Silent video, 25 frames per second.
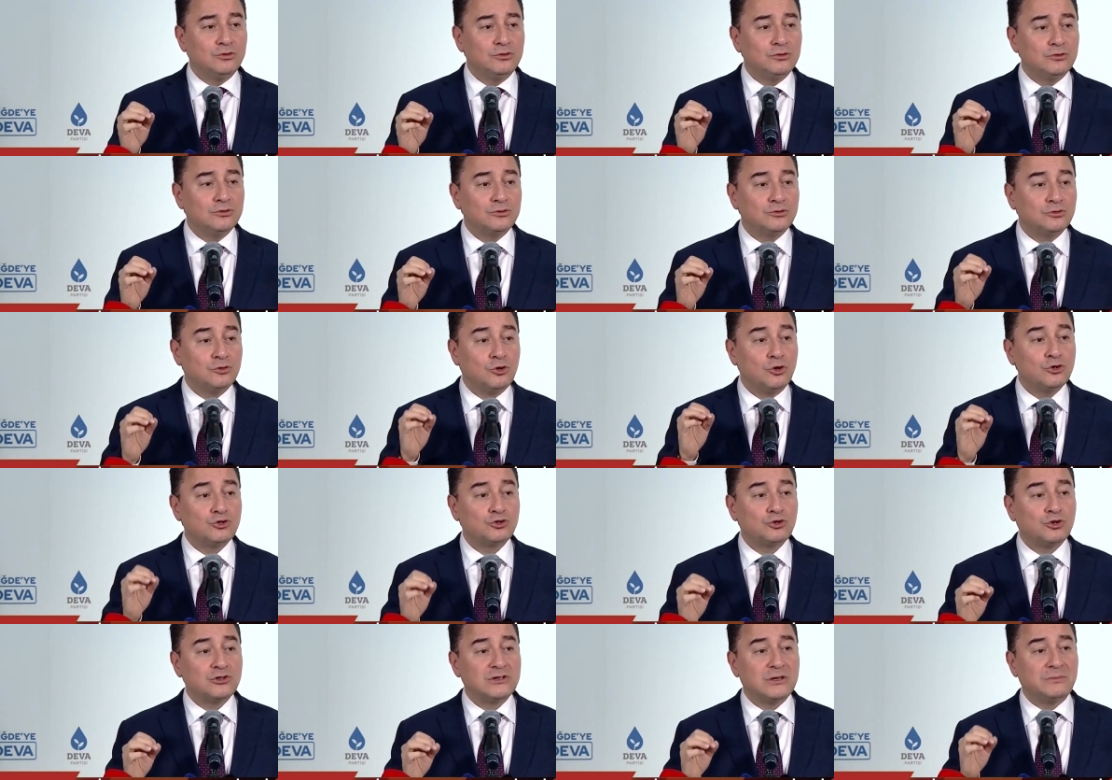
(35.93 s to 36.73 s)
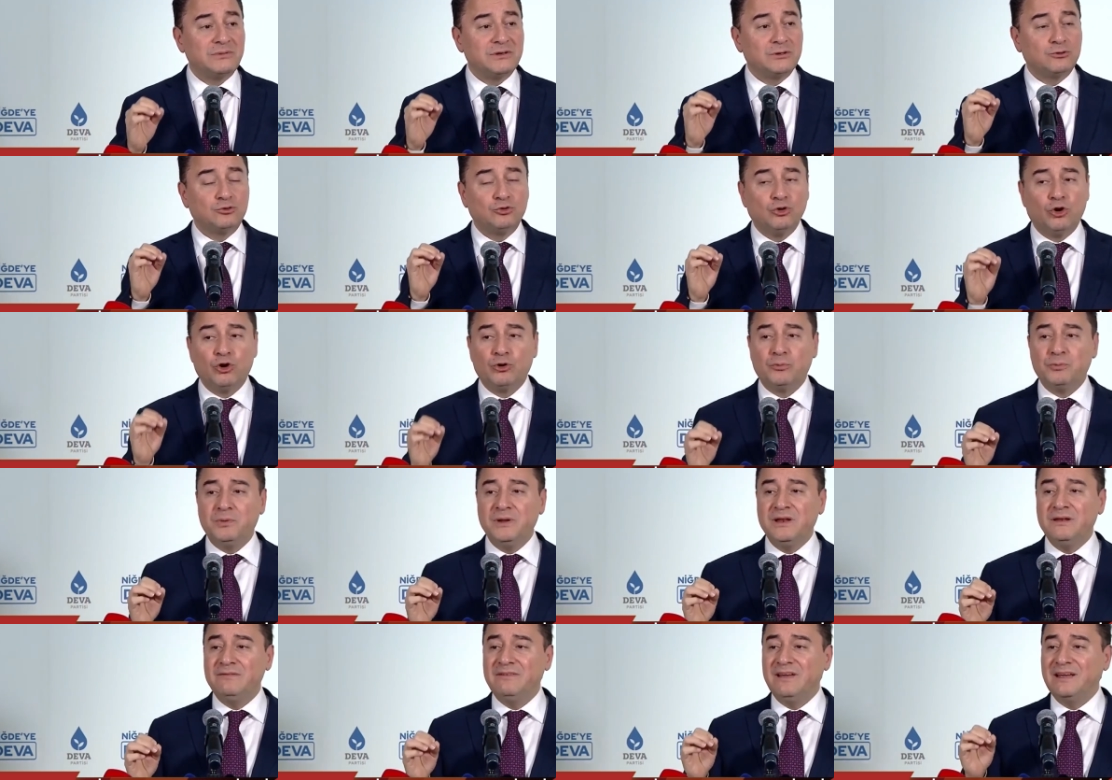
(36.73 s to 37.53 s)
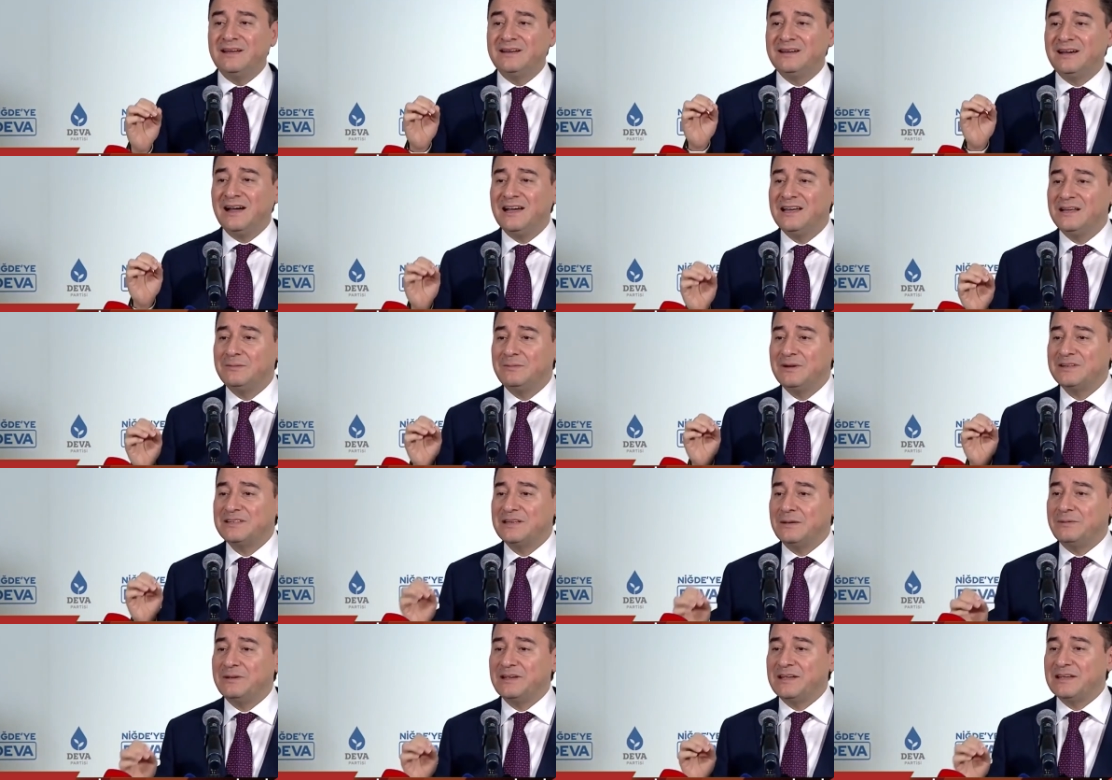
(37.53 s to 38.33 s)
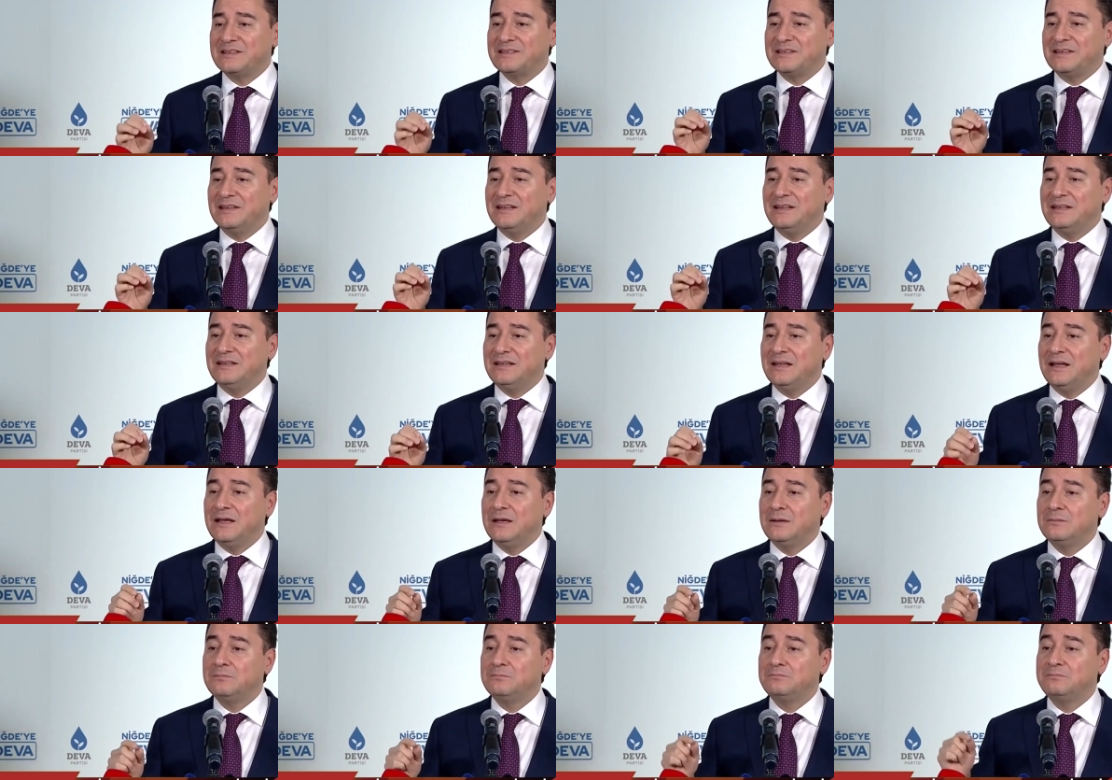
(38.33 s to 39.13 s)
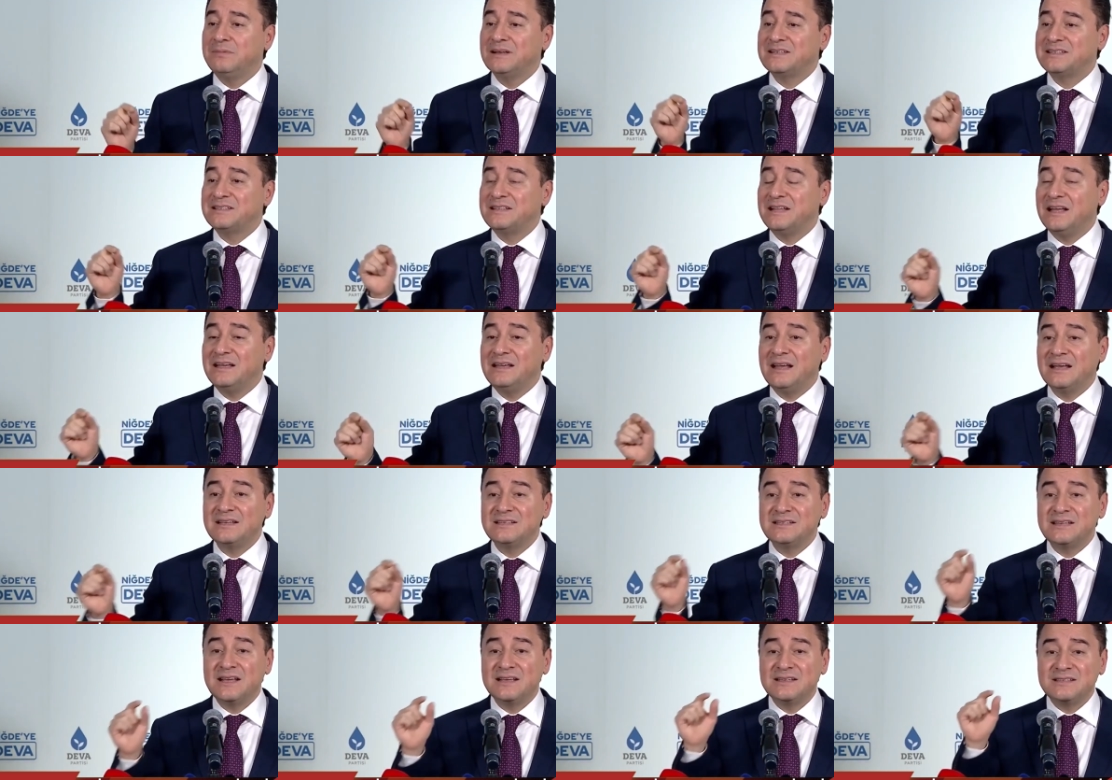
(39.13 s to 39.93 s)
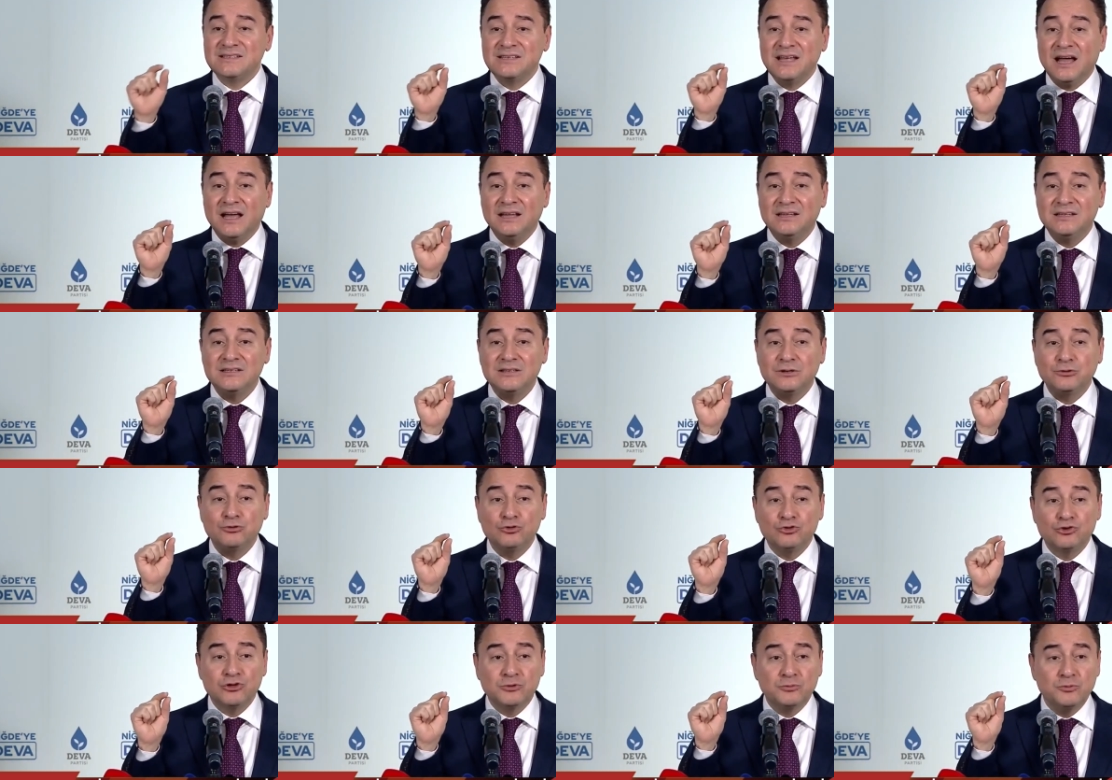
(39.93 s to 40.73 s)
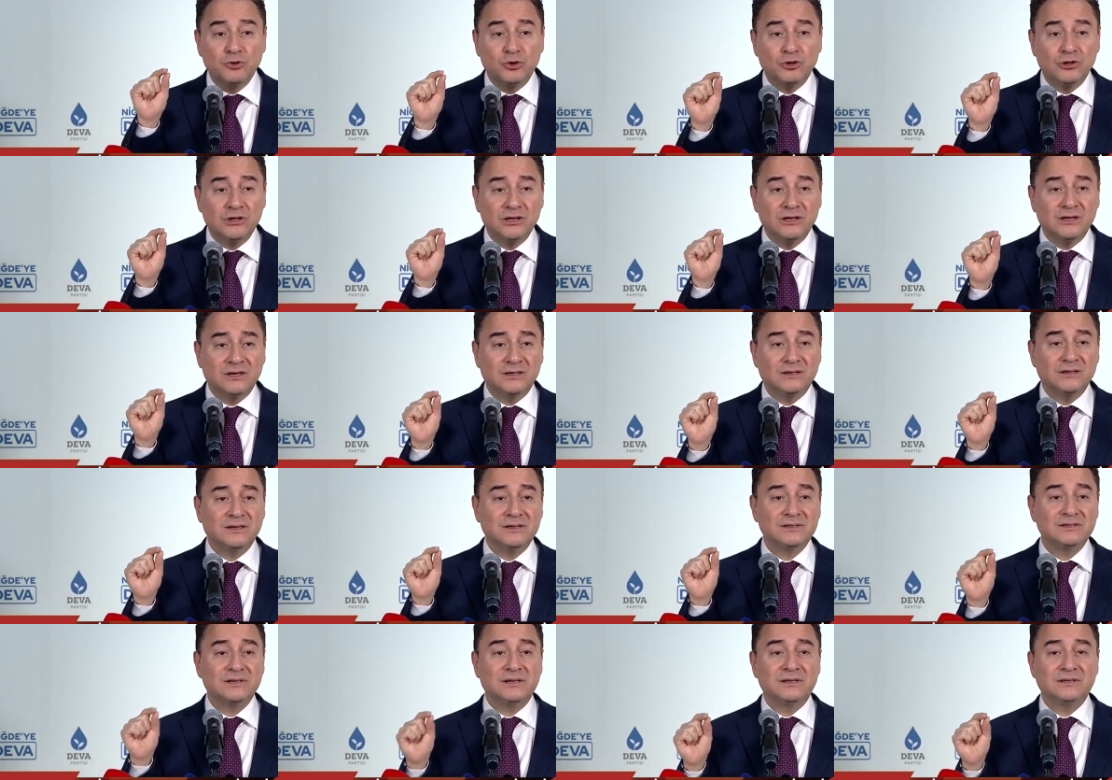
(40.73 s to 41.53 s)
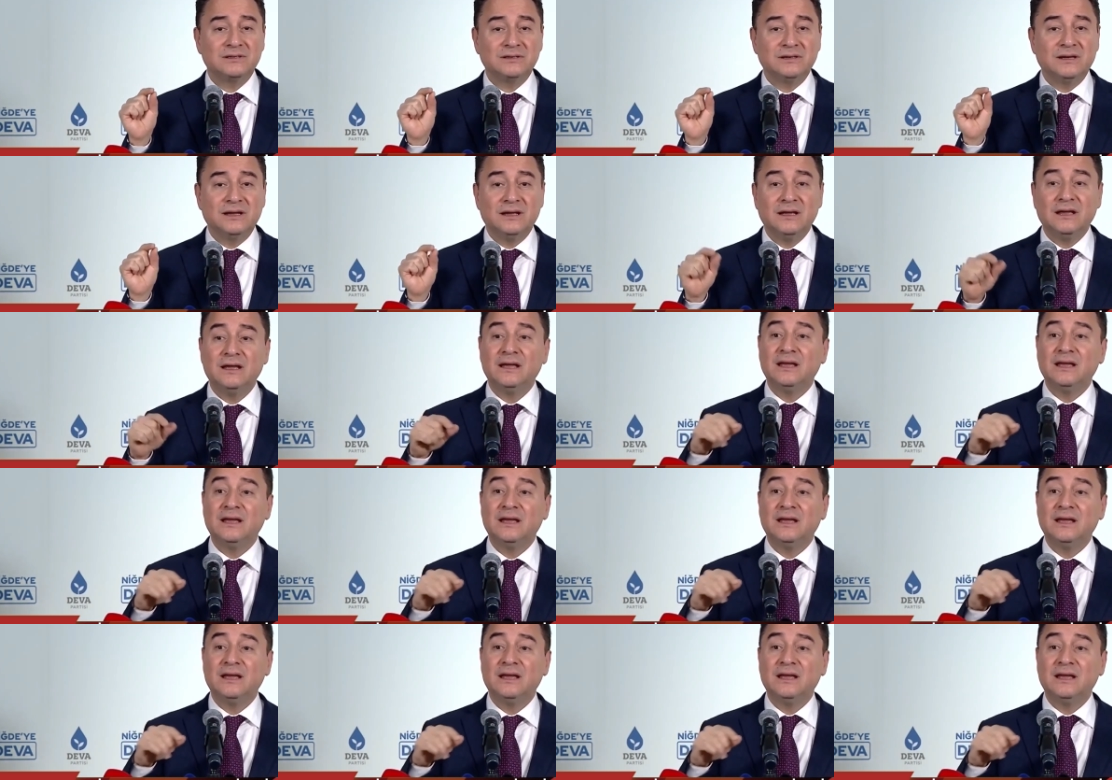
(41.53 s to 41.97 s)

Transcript: Bu koskoca bir torpil ve kayırma şebekesinin basına yansıyan sadece küçük bir örneği arkadaşlar.